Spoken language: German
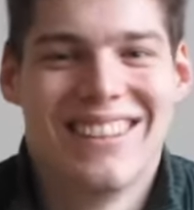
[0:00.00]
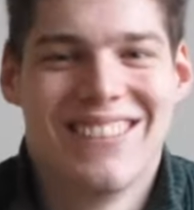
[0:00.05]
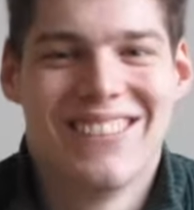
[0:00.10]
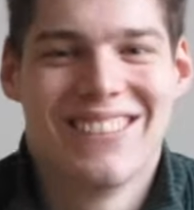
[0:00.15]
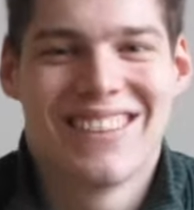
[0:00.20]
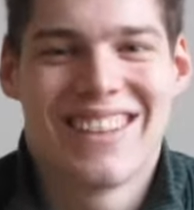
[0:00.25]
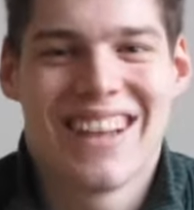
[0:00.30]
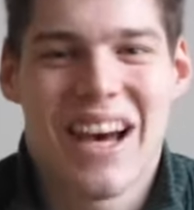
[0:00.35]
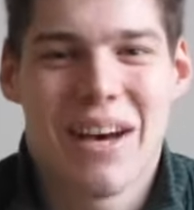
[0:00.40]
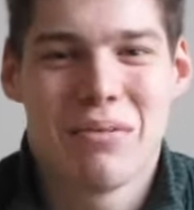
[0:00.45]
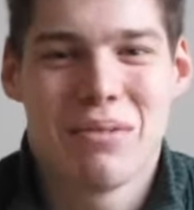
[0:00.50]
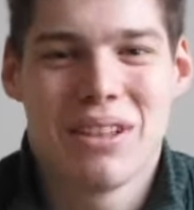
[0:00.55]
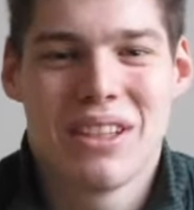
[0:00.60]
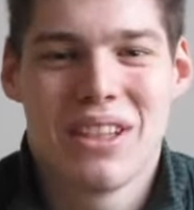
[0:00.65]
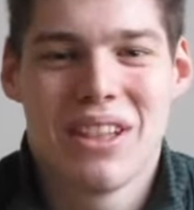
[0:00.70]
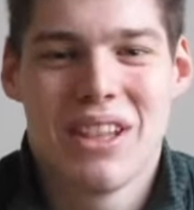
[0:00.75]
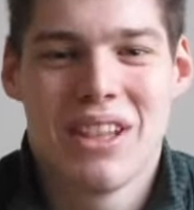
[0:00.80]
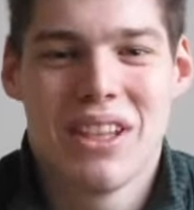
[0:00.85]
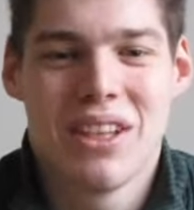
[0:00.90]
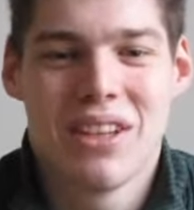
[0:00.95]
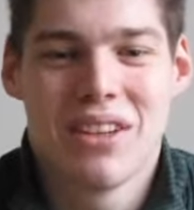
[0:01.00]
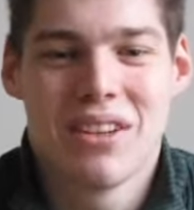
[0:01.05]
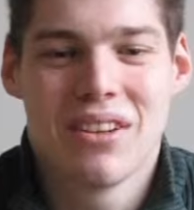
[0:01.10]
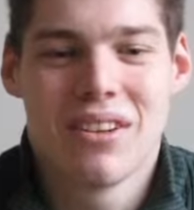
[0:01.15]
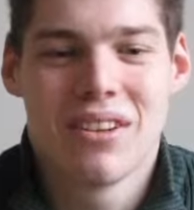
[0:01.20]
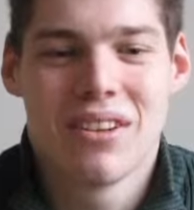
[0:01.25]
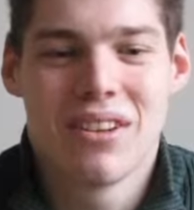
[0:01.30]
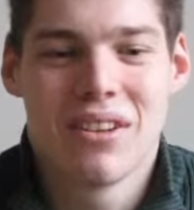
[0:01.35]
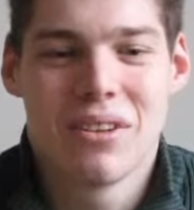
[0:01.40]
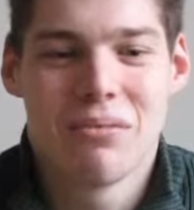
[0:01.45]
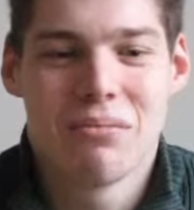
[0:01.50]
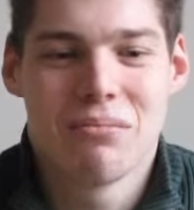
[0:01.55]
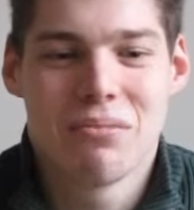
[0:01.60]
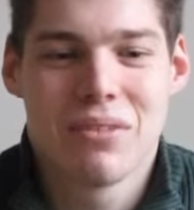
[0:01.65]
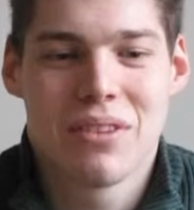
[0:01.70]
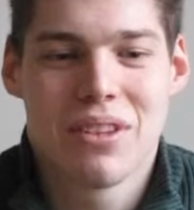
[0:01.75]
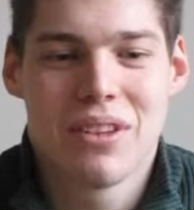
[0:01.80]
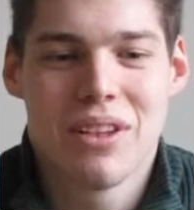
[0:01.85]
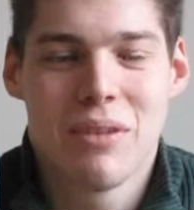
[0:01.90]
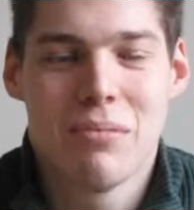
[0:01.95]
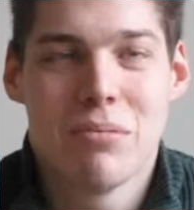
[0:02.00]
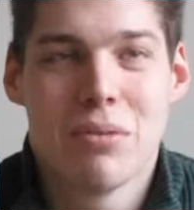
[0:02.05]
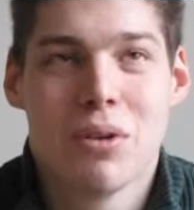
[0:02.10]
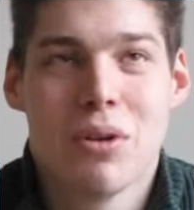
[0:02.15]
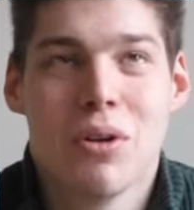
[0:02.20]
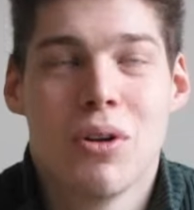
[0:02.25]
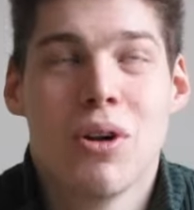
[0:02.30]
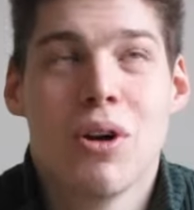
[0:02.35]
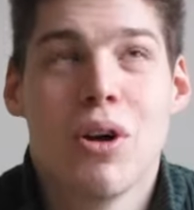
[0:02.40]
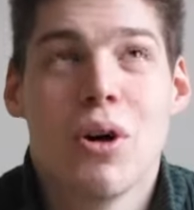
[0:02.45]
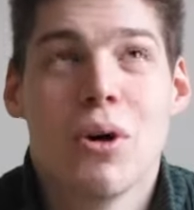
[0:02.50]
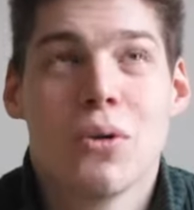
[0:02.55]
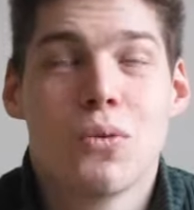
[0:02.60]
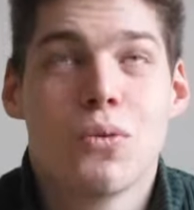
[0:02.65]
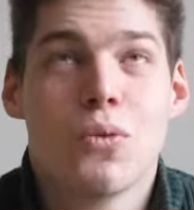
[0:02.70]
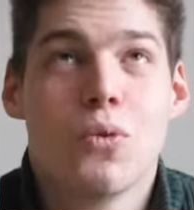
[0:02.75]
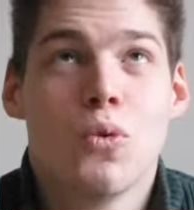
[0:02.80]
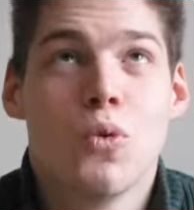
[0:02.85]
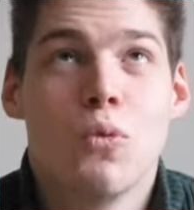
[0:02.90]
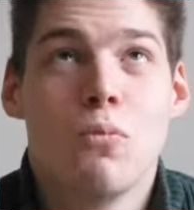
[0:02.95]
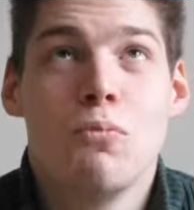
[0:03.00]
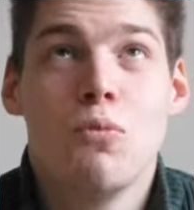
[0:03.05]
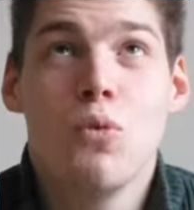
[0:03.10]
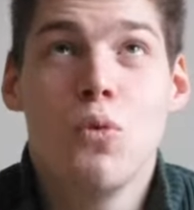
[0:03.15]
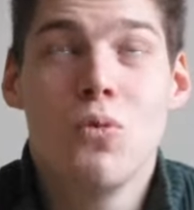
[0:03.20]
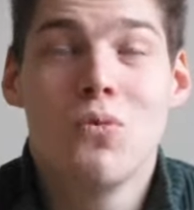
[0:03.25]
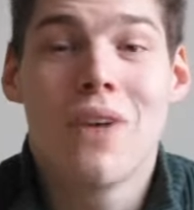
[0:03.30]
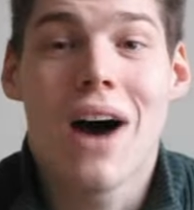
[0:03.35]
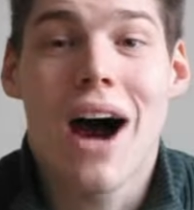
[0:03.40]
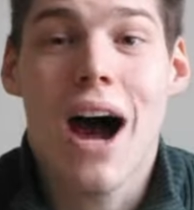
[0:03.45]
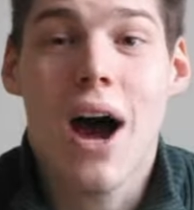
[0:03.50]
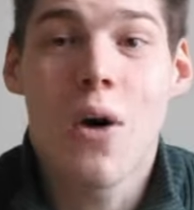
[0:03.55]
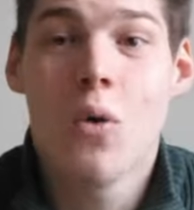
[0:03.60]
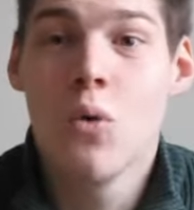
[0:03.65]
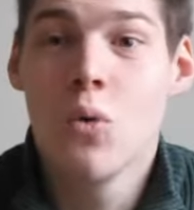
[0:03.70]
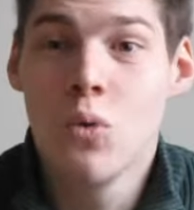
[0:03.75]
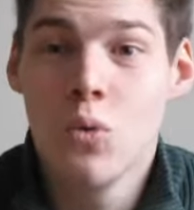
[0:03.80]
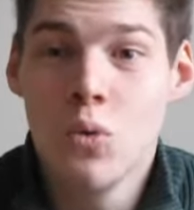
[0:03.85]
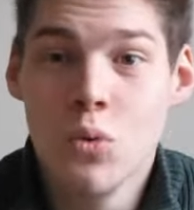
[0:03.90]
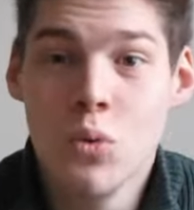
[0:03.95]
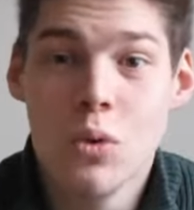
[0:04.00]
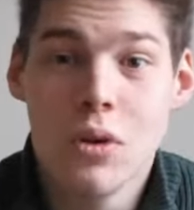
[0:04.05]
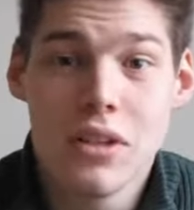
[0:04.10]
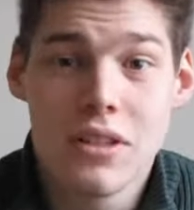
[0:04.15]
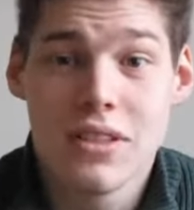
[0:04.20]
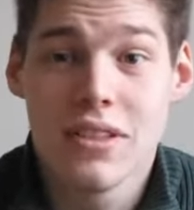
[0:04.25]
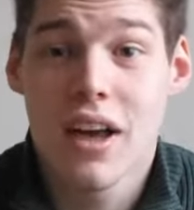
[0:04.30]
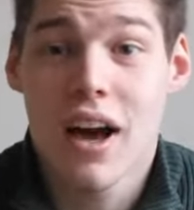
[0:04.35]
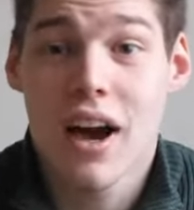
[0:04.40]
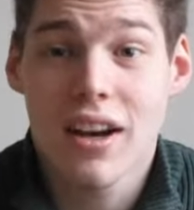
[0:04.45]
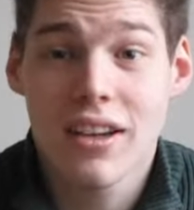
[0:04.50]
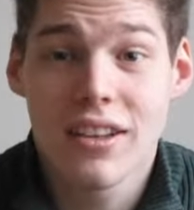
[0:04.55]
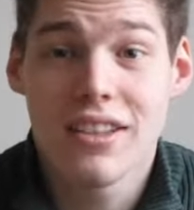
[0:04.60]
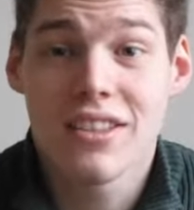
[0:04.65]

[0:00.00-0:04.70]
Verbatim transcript: Und da habe ich äh, ähm, immer Tobu Wahuhu gesagt.